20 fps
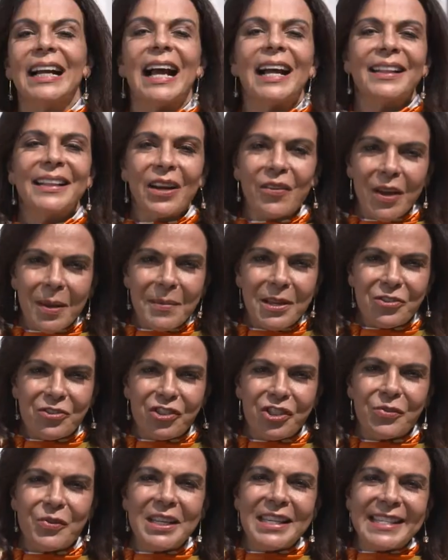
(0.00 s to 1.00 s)
Cartão
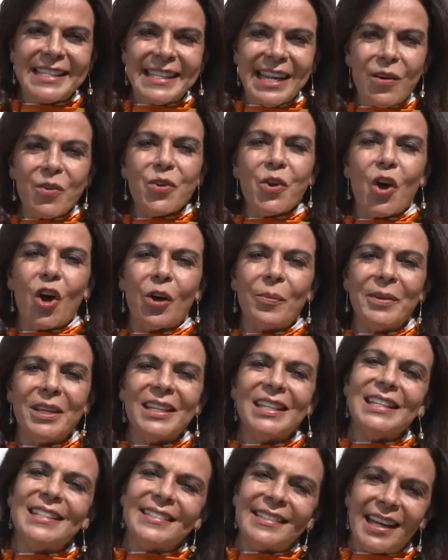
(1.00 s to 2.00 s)
emitido em seu nome
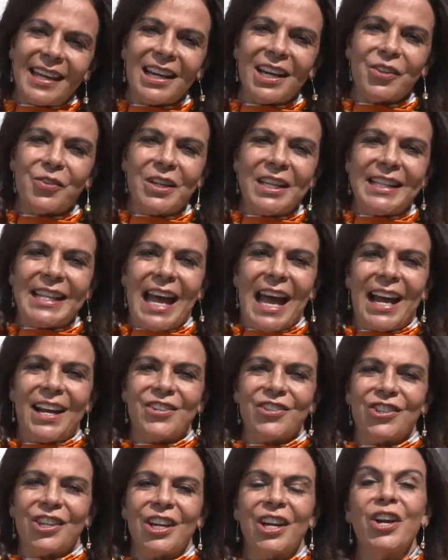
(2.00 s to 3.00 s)
e sem
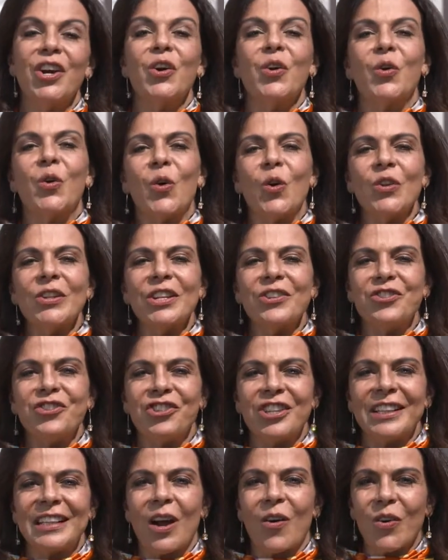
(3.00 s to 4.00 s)
anuidade. Conta
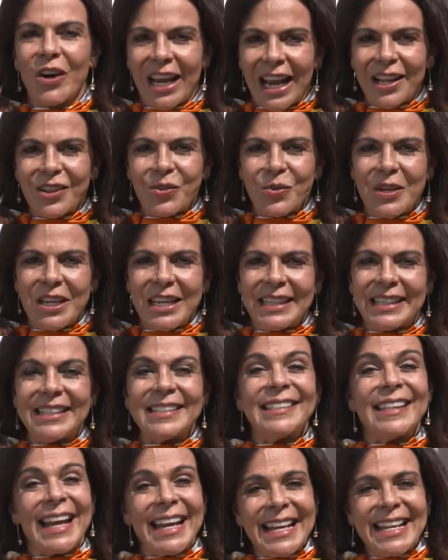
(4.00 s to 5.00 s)
digital gratuita e
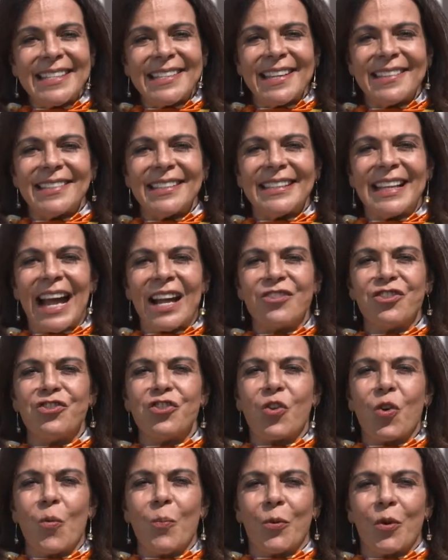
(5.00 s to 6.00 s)
sem necessidade de
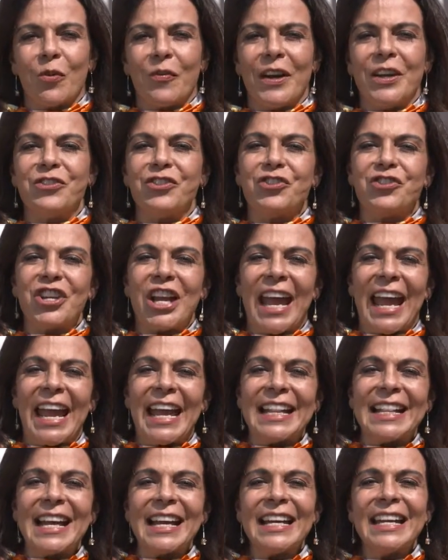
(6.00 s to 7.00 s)
comprovante de
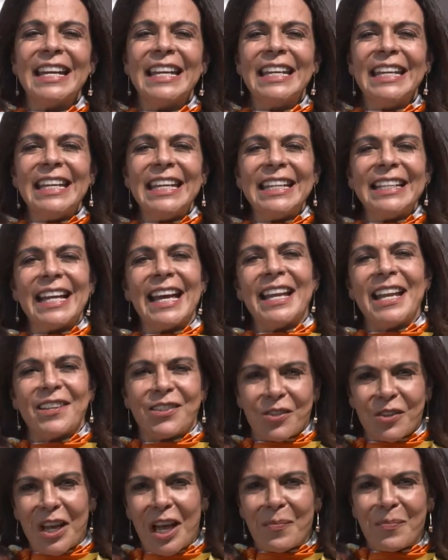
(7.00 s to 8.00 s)
renda e
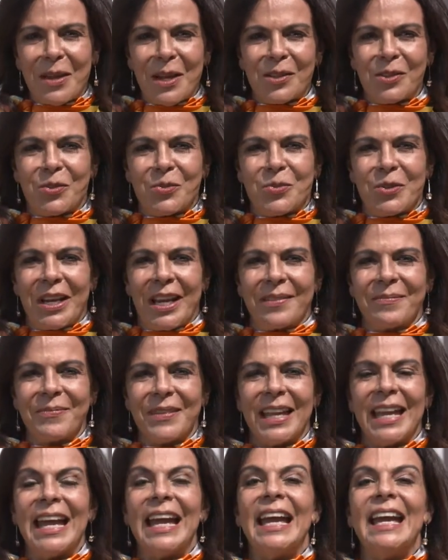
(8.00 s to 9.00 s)
endereço na abertura.
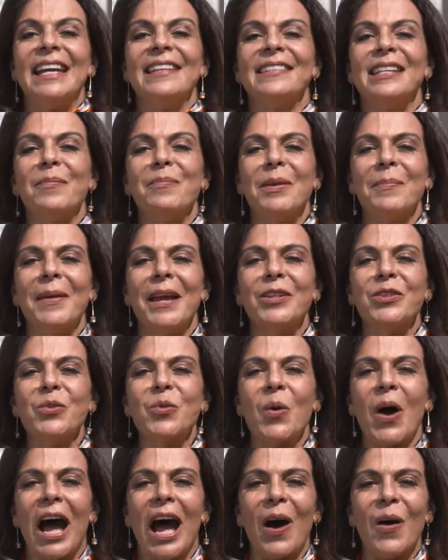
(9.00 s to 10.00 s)

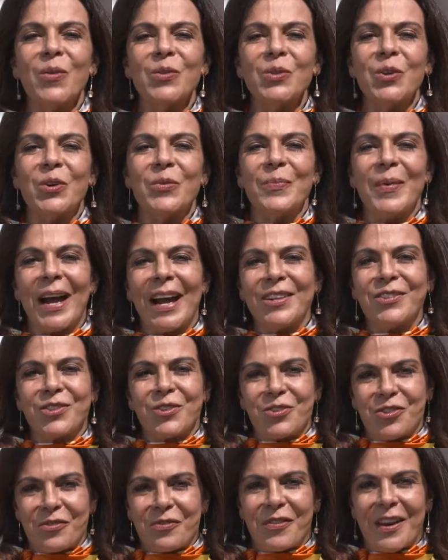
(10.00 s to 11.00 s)
Recebimento
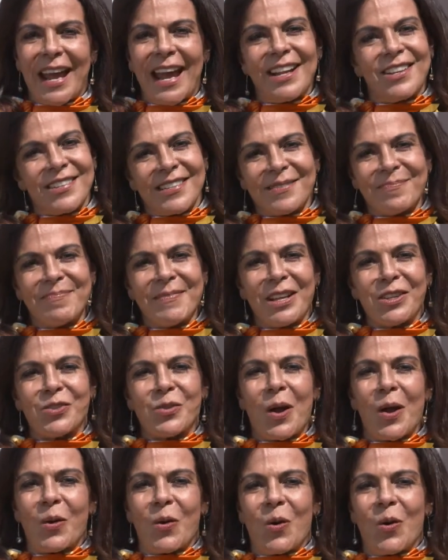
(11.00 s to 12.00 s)
automático de fretes na
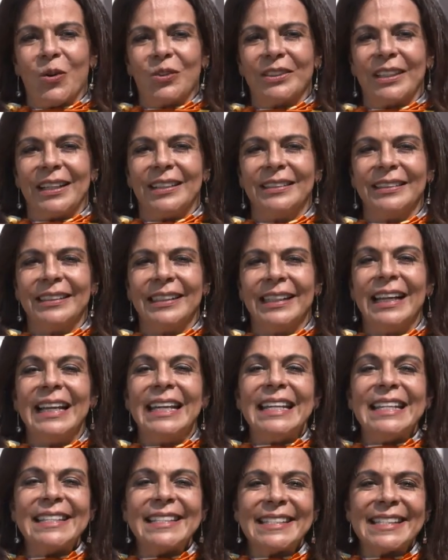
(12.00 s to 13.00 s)
sua conta.
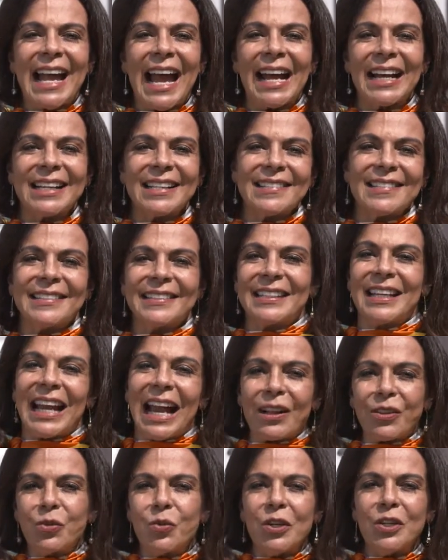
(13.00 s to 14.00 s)
E saques
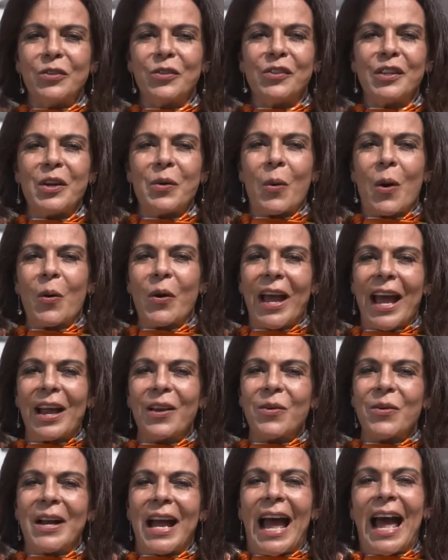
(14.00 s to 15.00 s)
gratuitos em qualquer
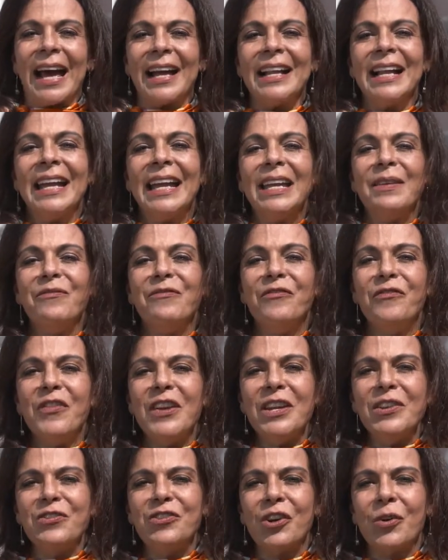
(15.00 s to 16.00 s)
lugar,
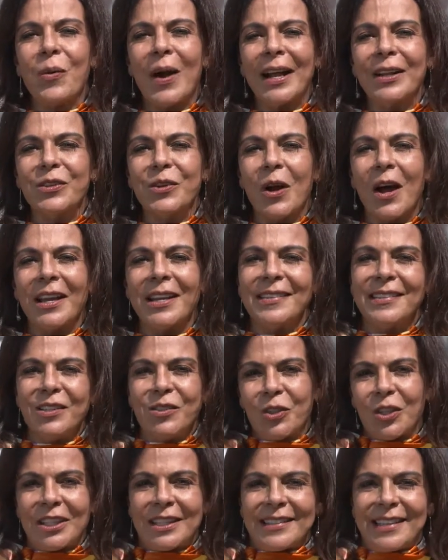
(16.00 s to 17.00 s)
24 horas em
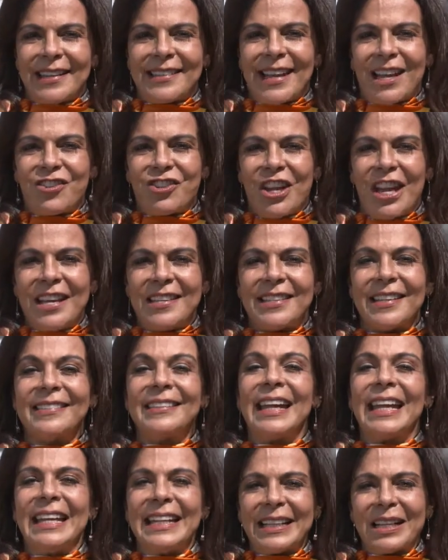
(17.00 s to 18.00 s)
todas as
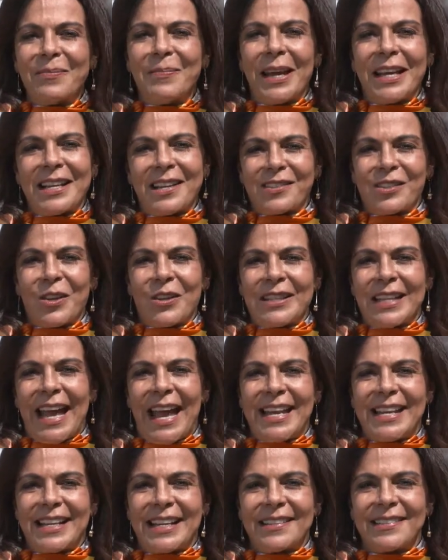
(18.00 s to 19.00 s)
agências e também nas
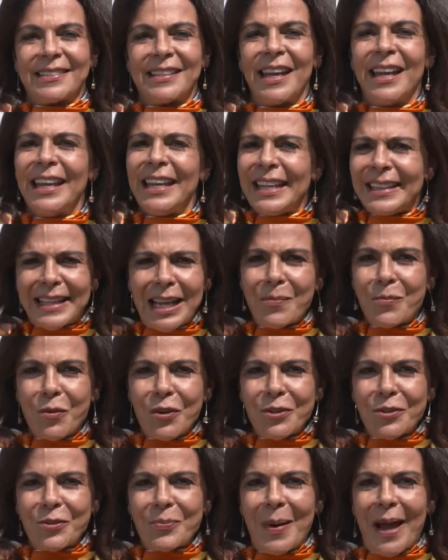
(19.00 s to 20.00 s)
lotéricas. E tem
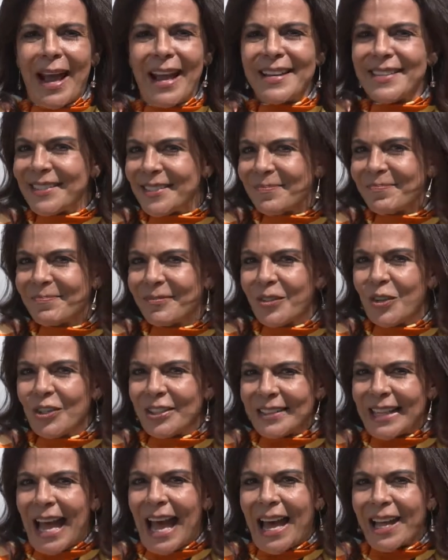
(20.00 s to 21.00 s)
muito mais.
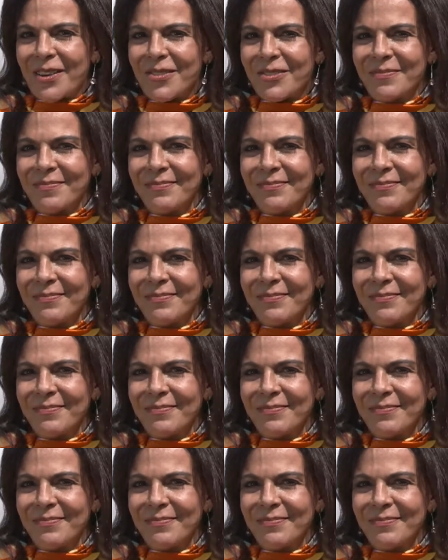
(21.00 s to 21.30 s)
Gostaram?